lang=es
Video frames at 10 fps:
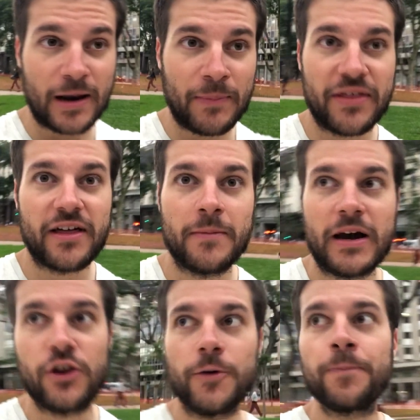es la Plaza de
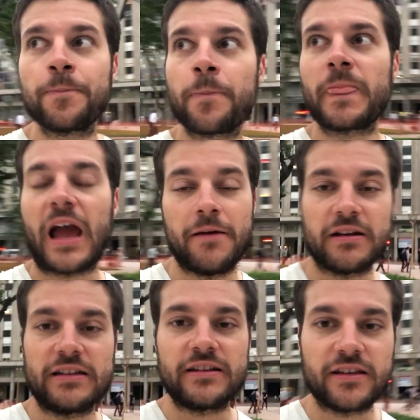Mayo, hay
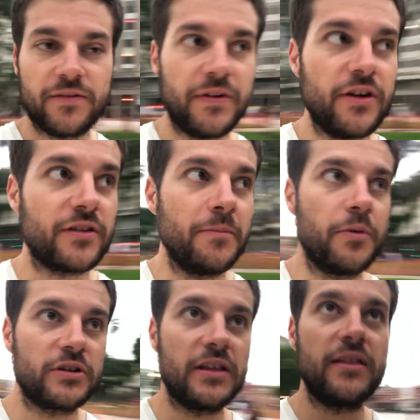bastantes edificios de
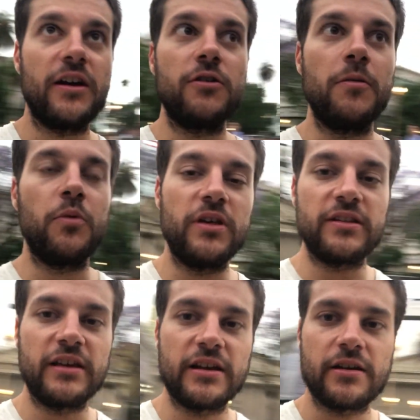importancia, como
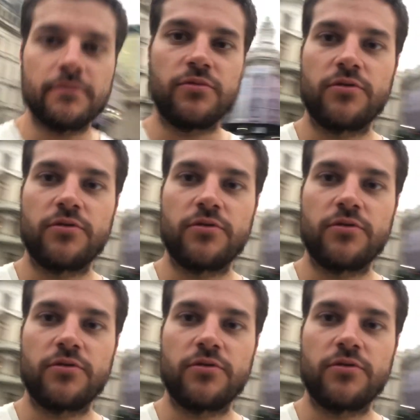puede ser